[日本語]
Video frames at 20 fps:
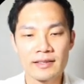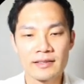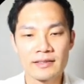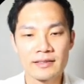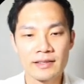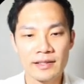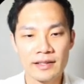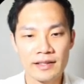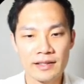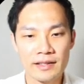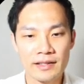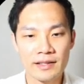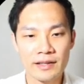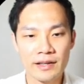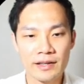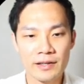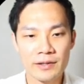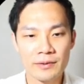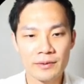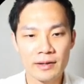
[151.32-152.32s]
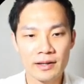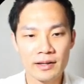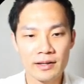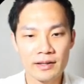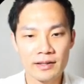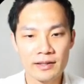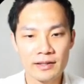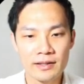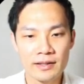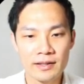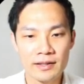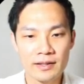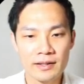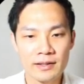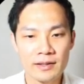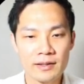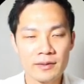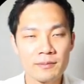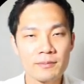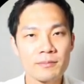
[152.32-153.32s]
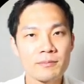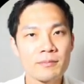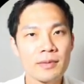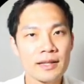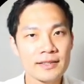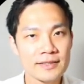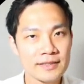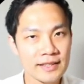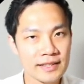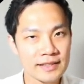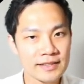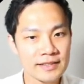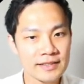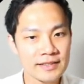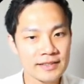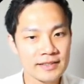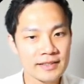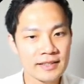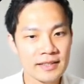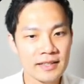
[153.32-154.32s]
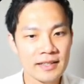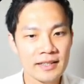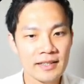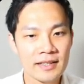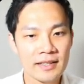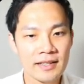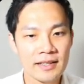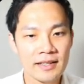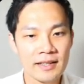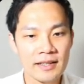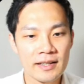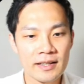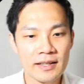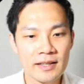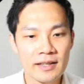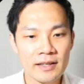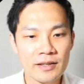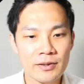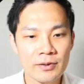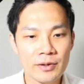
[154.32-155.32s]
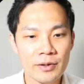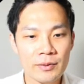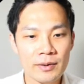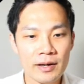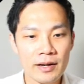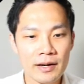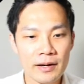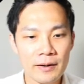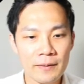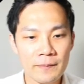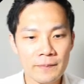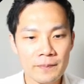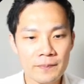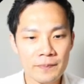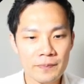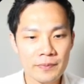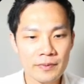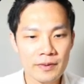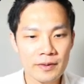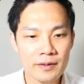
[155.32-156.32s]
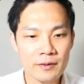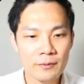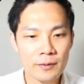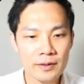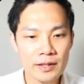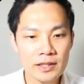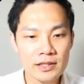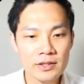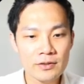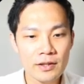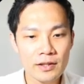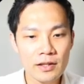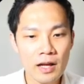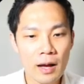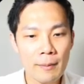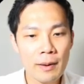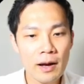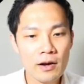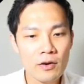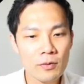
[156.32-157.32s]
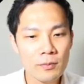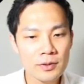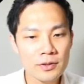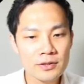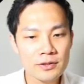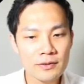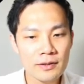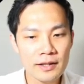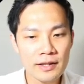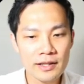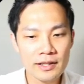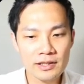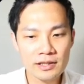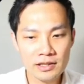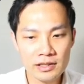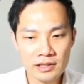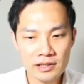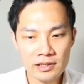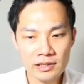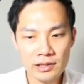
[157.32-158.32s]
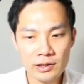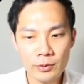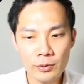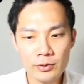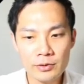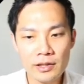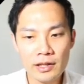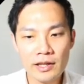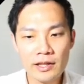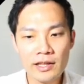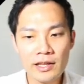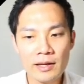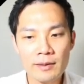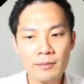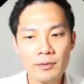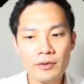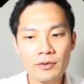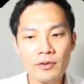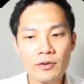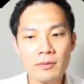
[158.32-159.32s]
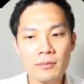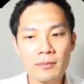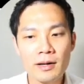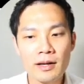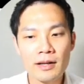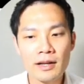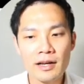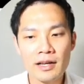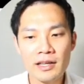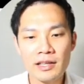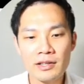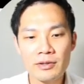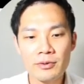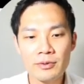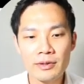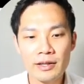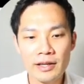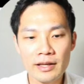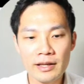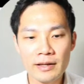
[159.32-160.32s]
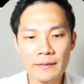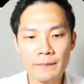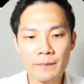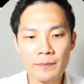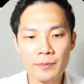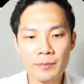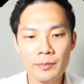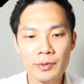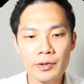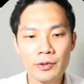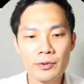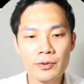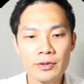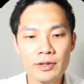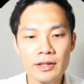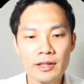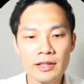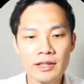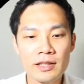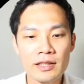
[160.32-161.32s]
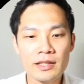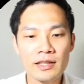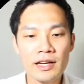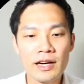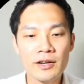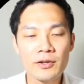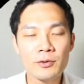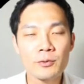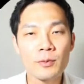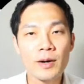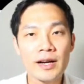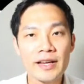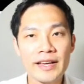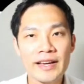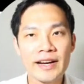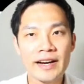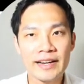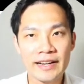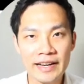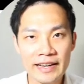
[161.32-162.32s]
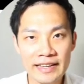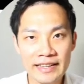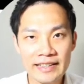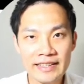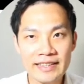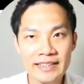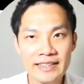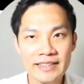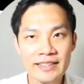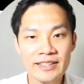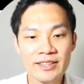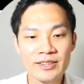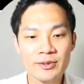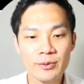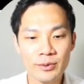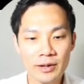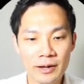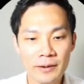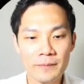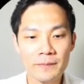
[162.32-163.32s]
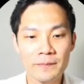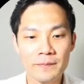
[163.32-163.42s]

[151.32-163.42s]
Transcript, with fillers: 正解は×です。これは私はタバコも吸わないしお酒も飲まないので病気になるわけがないとか